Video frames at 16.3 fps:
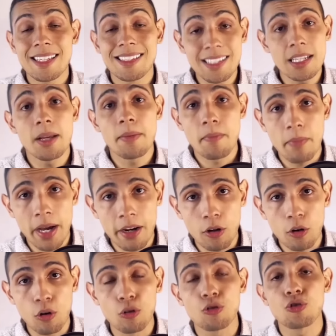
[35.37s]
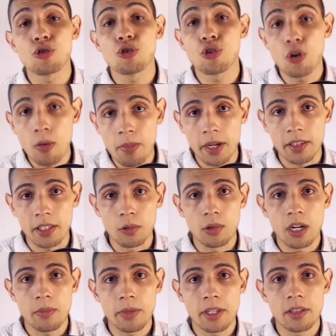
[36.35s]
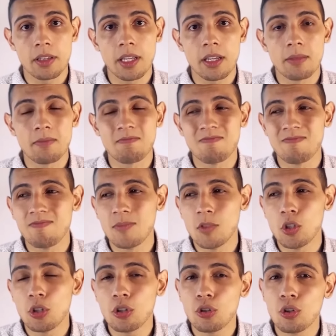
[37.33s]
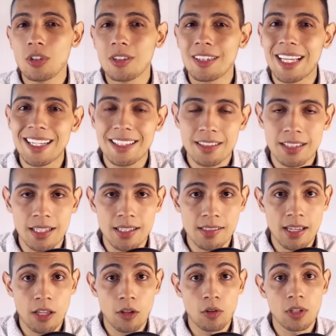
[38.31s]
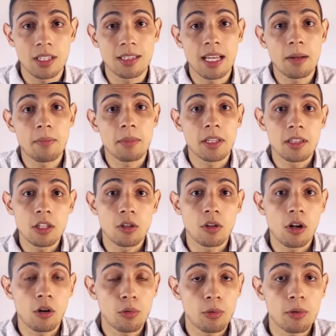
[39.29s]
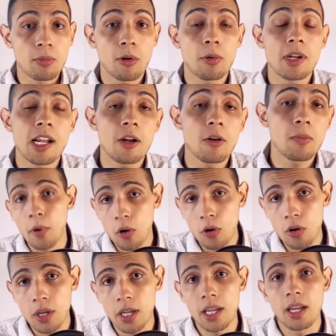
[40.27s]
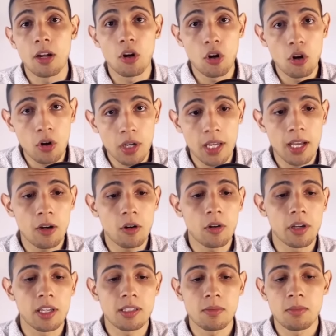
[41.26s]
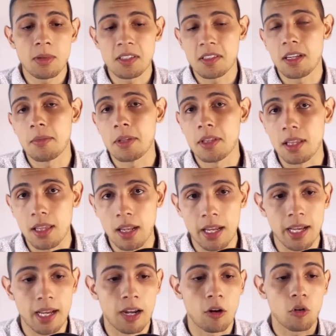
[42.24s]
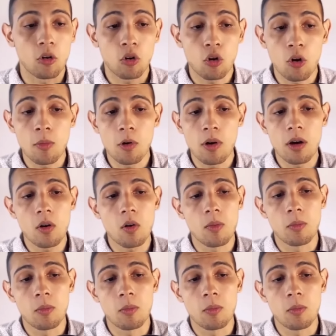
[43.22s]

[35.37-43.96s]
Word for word: Sin embargo, yo particularmente no estoy tan interesado ni tan metido en el rubro inmobiliario, por lo que lo que hago es básicamente delegarlo. ¿Cómo lo hago?